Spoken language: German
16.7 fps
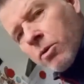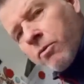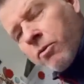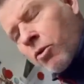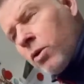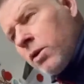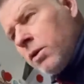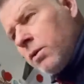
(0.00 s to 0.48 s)

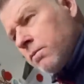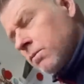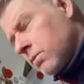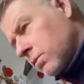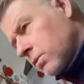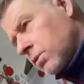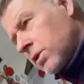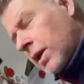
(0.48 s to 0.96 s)
Obwohl,
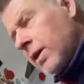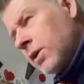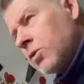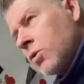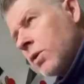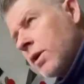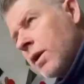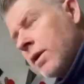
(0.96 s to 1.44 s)
zeige
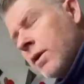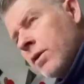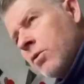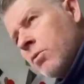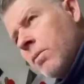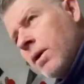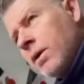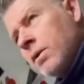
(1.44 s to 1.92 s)
ich euch gleich auch
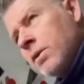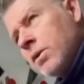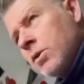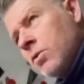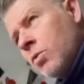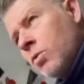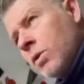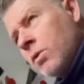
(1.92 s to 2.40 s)
nochmal,
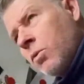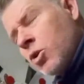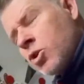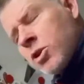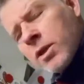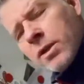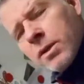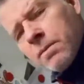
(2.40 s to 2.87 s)
die Uni
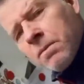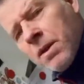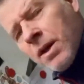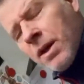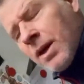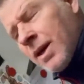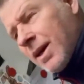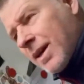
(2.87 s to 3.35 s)
Washington
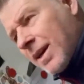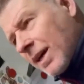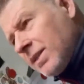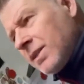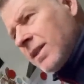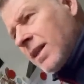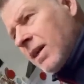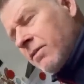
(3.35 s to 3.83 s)

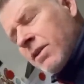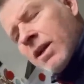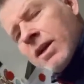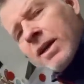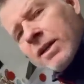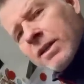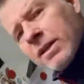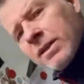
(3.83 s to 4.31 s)
ganz klar
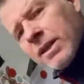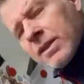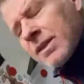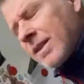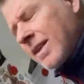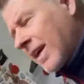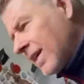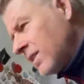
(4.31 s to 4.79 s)
widerlegt hat,
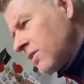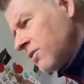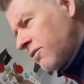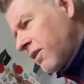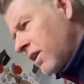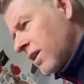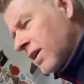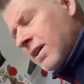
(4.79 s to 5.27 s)
dass ganz
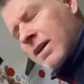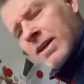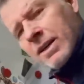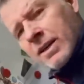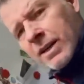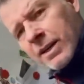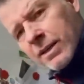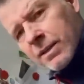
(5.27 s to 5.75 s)
viele
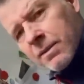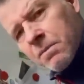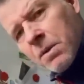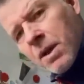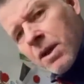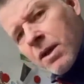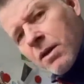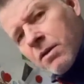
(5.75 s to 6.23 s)

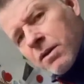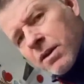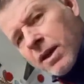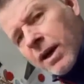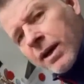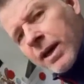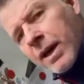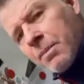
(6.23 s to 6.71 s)
Krankheiten
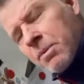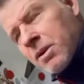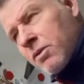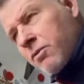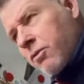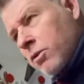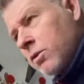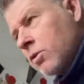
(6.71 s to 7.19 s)
die
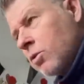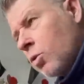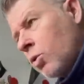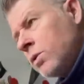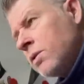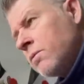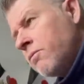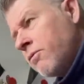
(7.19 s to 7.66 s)
angeblich von
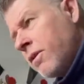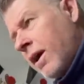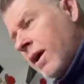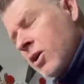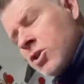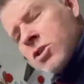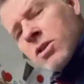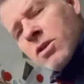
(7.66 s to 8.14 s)
rotem
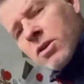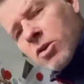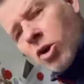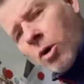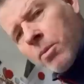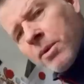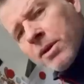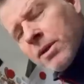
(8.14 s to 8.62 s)
Fleisch
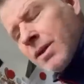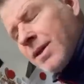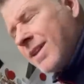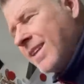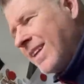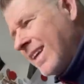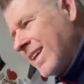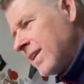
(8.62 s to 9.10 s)
kommen,
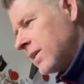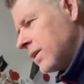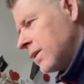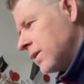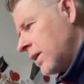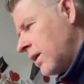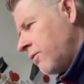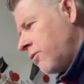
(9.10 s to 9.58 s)
nicht
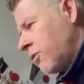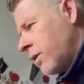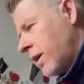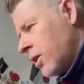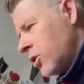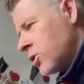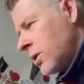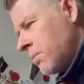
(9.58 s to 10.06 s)
davon
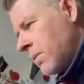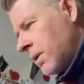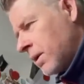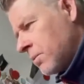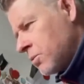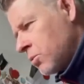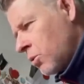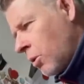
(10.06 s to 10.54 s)
herstammen. Da
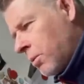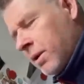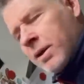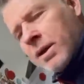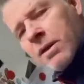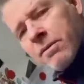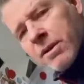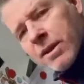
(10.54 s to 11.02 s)
gibt es überhaupt
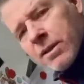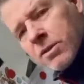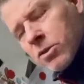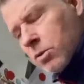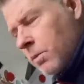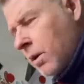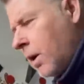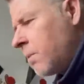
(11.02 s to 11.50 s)
keine
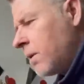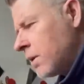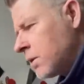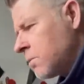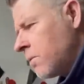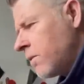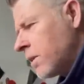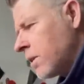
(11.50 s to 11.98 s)
Evidenz drüber. Aber
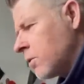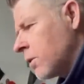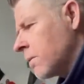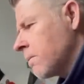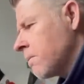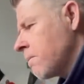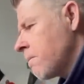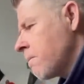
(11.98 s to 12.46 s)
lassen wir weiter ran.